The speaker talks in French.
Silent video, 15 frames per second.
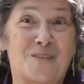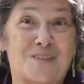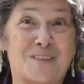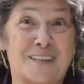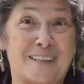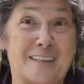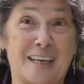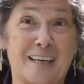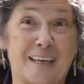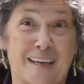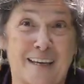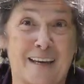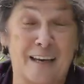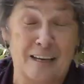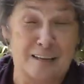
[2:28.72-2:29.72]

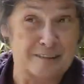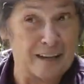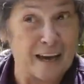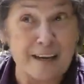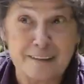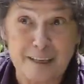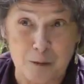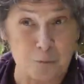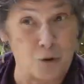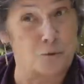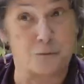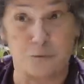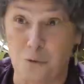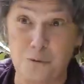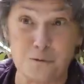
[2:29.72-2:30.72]
C'était très très
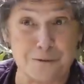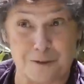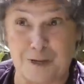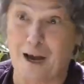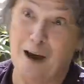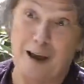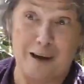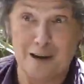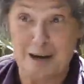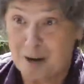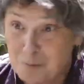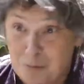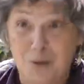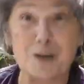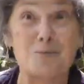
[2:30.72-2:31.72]
profond, ça a
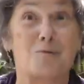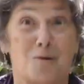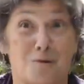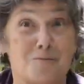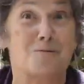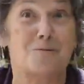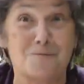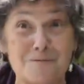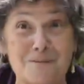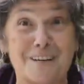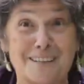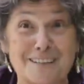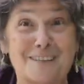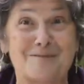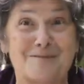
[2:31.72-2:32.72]
laboré profond,
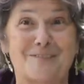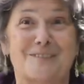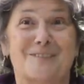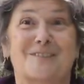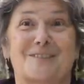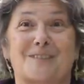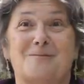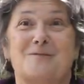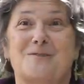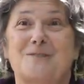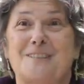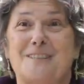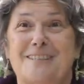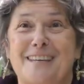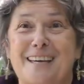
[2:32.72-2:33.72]
hein, comme, euh, comme on
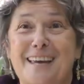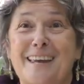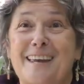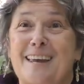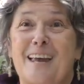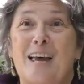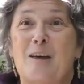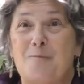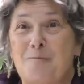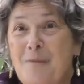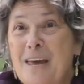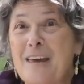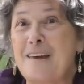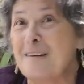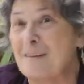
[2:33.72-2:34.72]
disait,
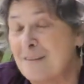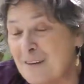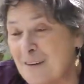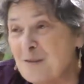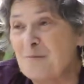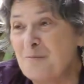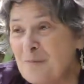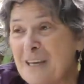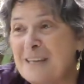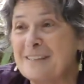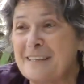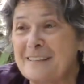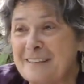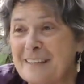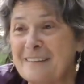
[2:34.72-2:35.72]
mais, euh, mais
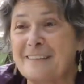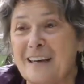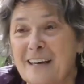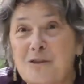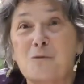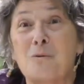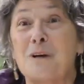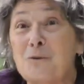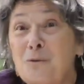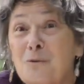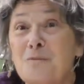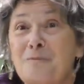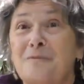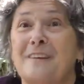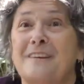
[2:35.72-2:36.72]
c'était très joyeux.